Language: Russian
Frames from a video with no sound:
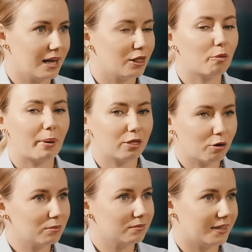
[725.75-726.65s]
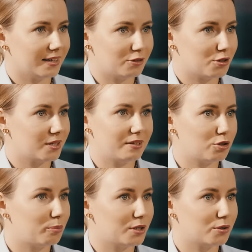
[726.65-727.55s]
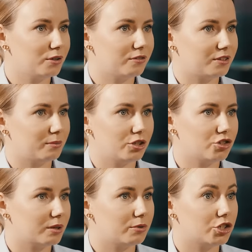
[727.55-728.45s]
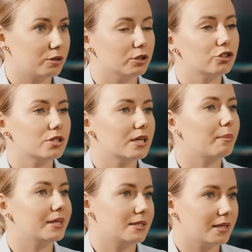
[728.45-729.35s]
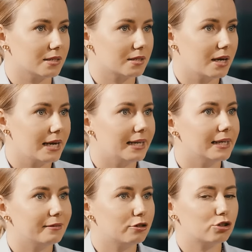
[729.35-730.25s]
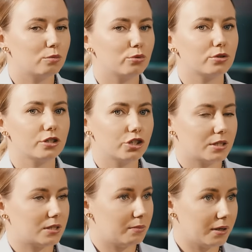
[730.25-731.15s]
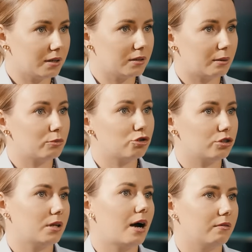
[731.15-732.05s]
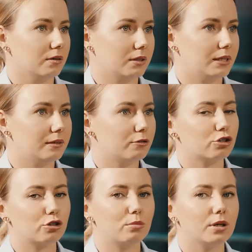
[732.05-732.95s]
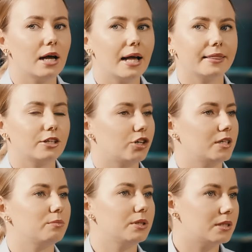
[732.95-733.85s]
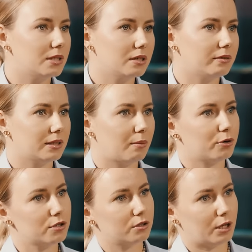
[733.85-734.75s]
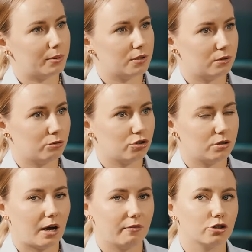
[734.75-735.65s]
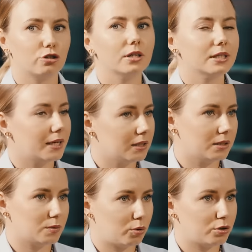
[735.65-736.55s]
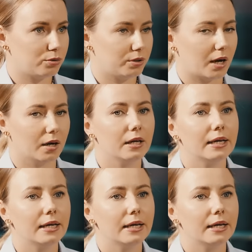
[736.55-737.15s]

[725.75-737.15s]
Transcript: Но потом, да, то есть это все происходит в автоматическом режиме. То же самое и здесь. Для того, чтобы услышать себя, нам нужен навык. Для того, чтобы начать медитировать, нам просто-напросто нужен навык. Что конкретно использую я?